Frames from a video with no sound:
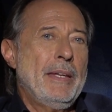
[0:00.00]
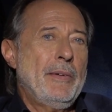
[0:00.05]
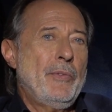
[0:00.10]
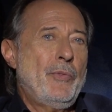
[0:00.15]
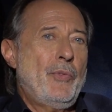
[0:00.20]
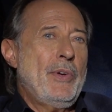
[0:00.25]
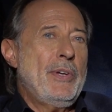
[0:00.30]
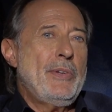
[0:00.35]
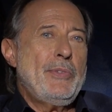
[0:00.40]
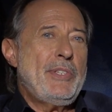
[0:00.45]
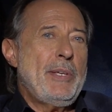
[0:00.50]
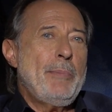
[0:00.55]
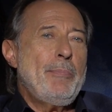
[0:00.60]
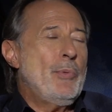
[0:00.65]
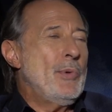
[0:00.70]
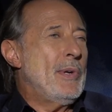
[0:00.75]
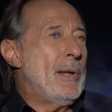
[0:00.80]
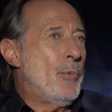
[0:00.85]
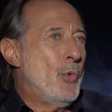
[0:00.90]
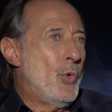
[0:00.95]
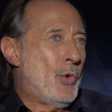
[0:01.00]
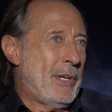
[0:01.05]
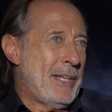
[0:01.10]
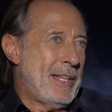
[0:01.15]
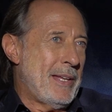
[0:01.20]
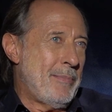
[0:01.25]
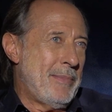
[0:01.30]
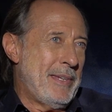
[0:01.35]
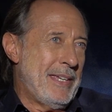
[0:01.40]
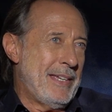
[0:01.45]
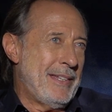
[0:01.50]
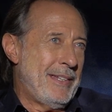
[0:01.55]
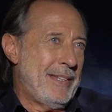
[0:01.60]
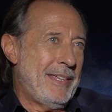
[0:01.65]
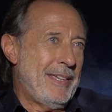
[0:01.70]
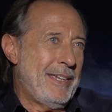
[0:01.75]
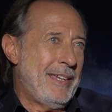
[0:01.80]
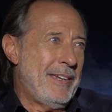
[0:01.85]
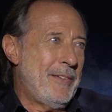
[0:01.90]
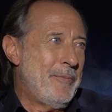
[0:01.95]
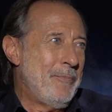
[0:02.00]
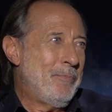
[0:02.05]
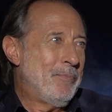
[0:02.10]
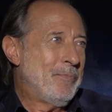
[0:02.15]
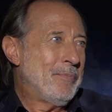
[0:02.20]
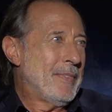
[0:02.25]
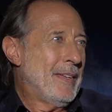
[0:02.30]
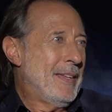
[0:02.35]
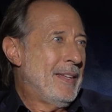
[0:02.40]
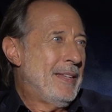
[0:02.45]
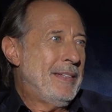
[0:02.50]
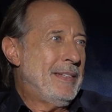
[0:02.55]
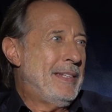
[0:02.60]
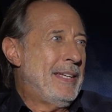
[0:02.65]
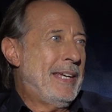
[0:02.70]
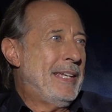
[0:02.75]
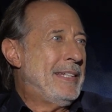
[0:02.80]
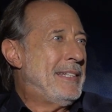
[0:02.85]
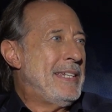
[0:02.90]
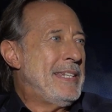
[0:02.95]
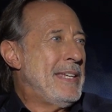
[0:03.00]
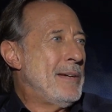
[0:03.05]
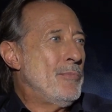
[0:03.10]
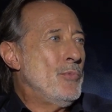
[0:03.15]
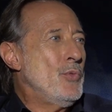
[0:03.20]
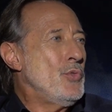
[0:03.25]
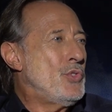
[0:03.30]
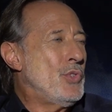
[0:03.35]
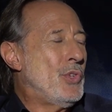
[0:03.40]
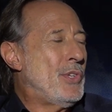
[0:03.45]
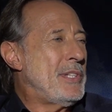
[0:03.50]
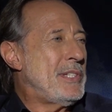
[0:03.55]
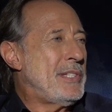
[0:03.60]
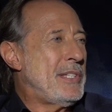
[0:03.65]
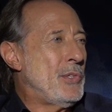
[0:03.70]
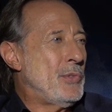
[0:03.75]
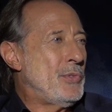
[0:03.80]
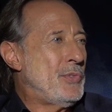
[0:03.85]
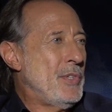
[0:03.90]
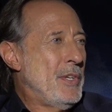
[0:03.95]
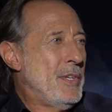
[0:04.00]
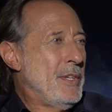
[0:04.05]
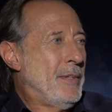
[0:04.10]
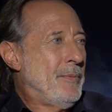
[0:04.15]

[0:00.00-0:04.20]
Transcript: fue siempre una búsqueda mía, de que tenía muchos deseos.